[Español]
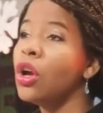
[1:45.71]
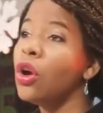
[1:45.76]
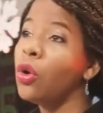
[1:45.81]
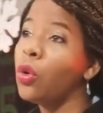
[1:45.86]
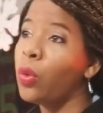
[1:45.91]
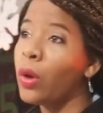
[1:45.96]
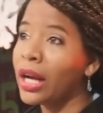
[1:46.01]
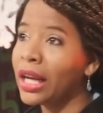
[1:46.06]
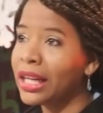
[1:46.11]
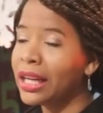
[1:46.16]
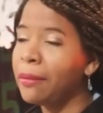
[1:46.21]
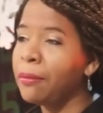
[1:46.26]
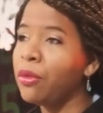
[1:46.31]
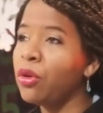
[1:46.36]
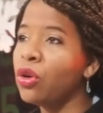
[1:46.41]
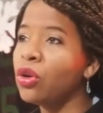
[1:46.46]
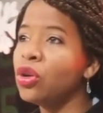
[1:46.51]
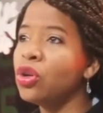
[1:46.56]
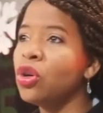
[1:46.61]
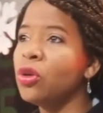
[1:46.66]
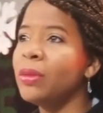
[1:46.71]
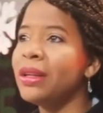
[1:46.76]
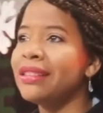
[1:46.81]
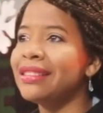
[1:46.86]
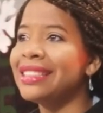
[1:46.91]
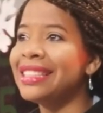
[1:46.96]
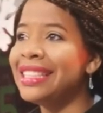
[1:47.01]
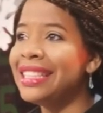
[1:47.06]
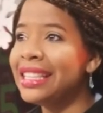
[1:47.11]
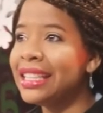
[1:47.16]
Juan Ramón
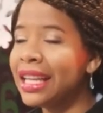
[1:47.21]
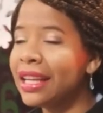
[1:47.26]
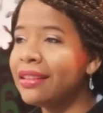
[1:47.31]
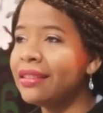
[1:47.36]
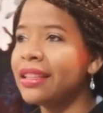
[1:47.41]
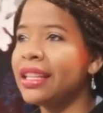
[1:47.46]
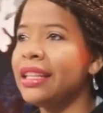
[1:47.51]
Gómez Díaz,